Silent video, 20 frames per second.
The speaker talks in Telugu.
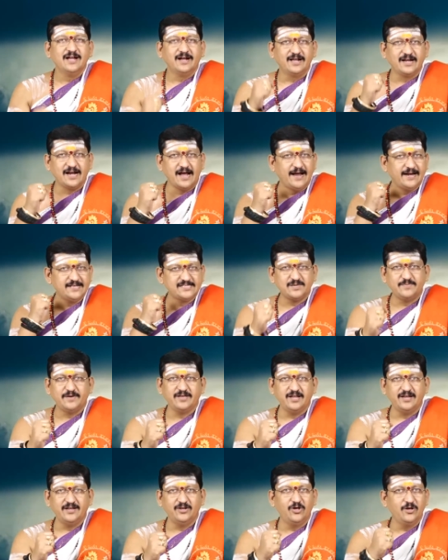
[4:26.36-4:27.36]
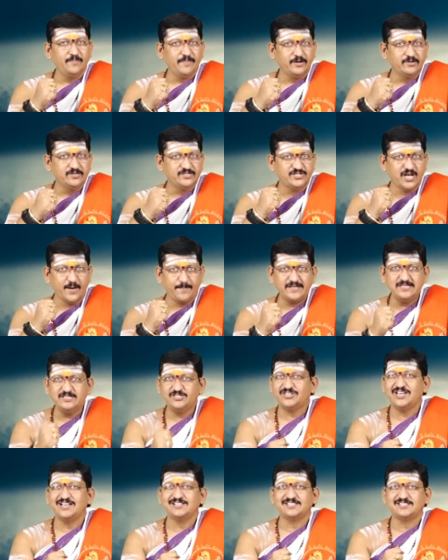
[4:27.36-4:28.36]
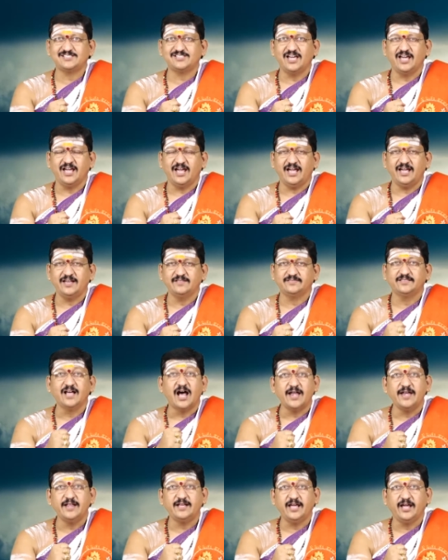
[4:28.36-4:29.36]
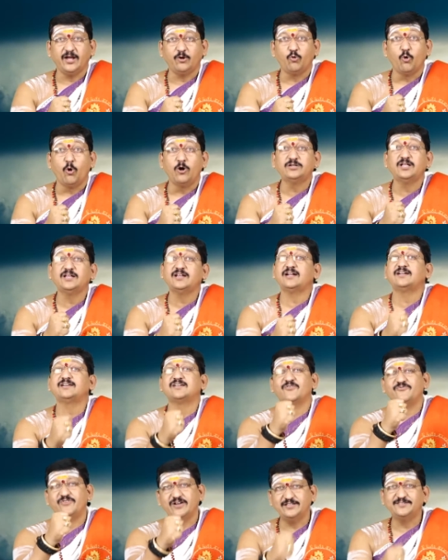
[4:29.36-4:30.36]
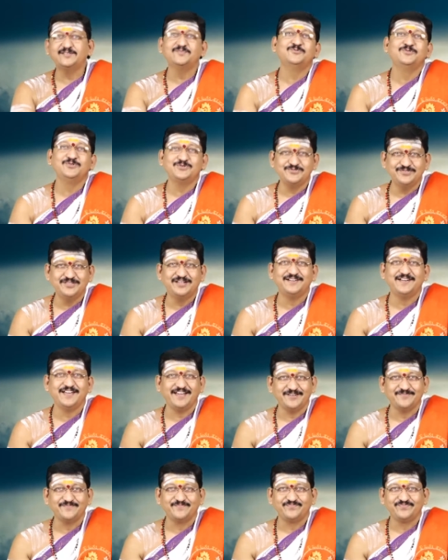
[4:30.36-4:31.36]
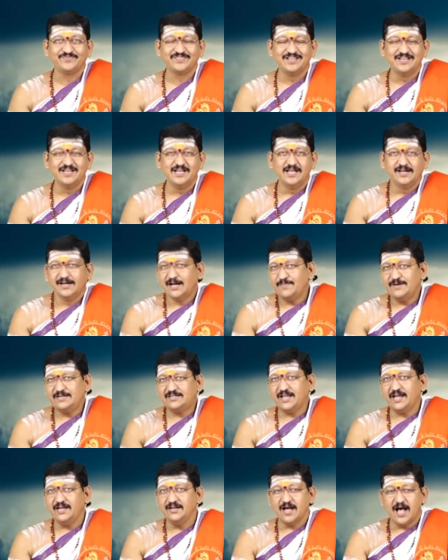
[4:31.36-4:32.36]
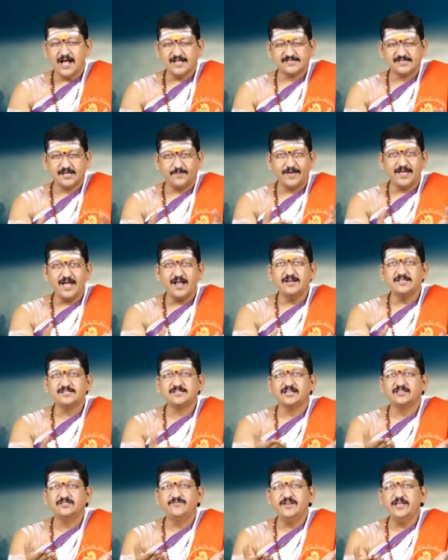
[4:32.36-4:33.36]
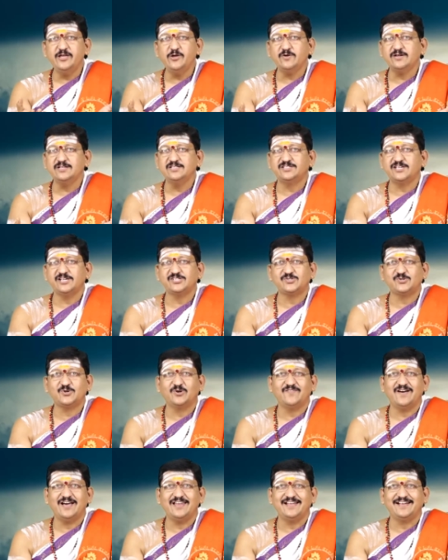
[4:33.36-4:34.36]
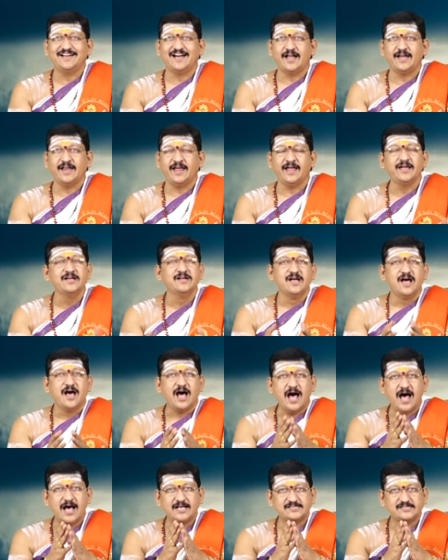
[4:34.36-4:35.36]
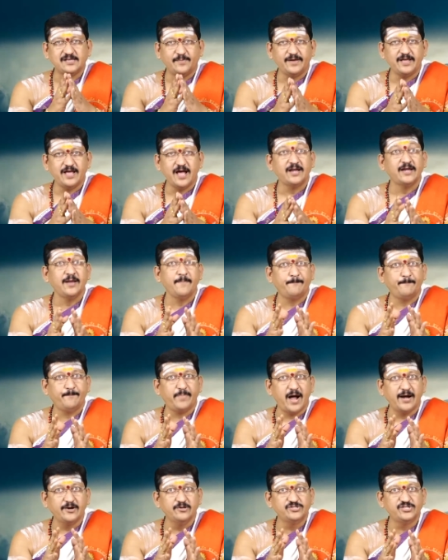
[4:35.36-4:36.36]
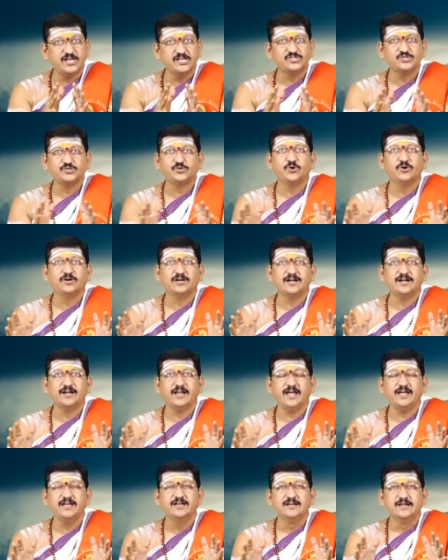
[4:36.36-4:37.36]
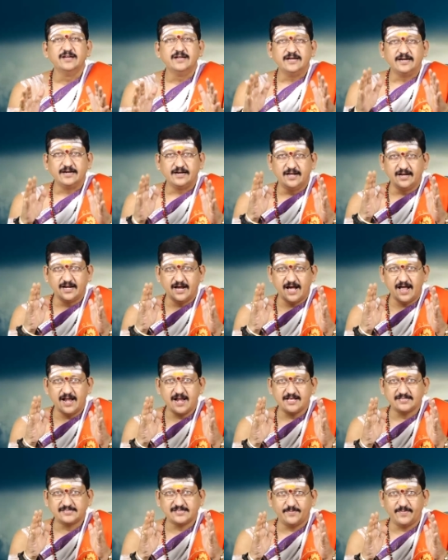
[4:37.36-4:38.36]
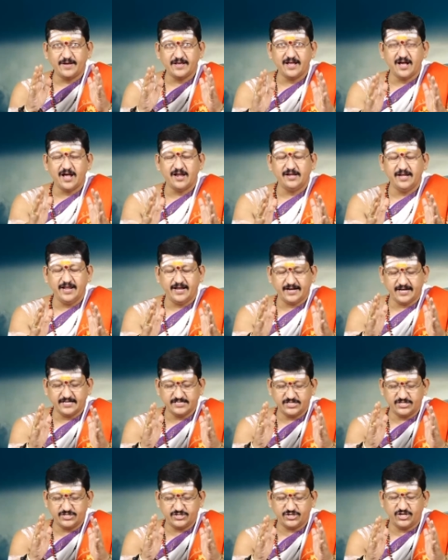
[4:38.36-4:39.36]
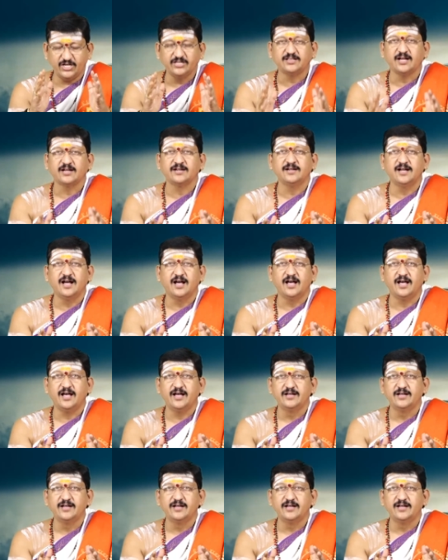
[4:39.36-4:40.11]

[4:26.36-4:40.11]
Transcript: గ్రహణ సమయంలో మీరు జపం చేస్తే దానికి కోటి రెట్ల ఫలితం ఉంటుందండి కాబట్టి ఆ సమయాన్ని సద్వినియోగం చేసుకోవాలి కానీ ఆ సమయాన్ని పాడు చేసుకోకండి గ్రహణ సమయాన్ని ఖచ్చితంగా